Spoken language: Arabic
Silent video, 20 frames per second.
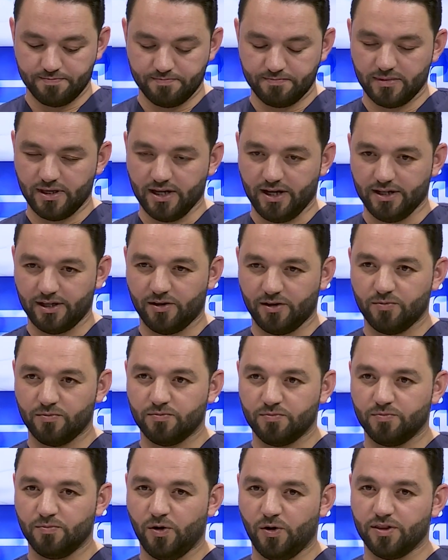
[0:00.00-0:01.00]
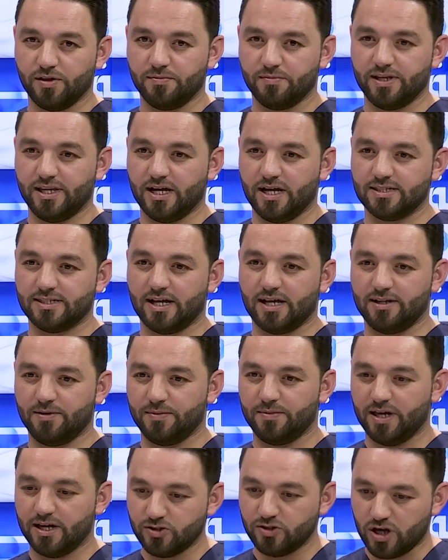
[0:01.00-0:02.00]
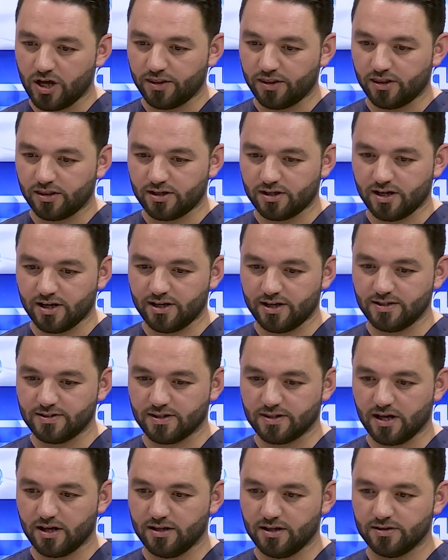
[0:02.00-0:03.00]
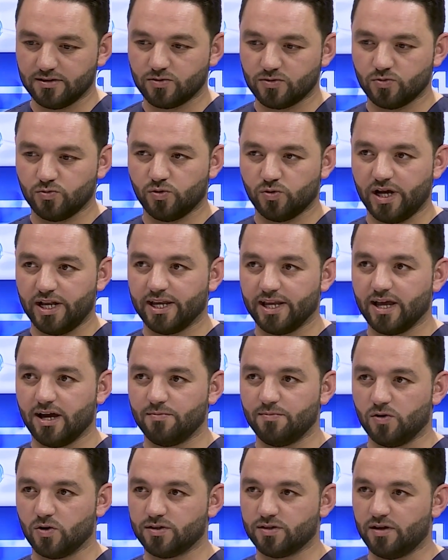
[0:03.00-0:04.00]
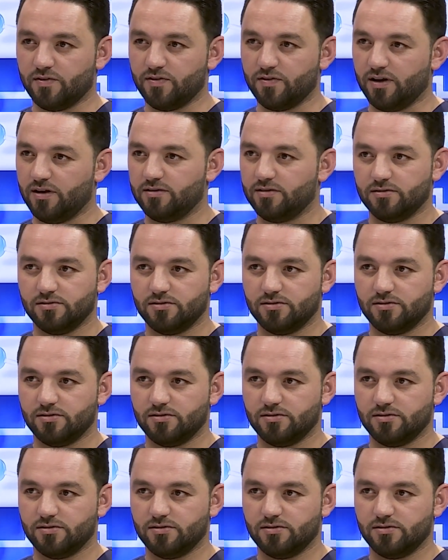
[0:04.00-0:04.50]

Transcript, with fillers: يعني معظم الناس انا من اجي اقيس ضغط والقاه مرتفع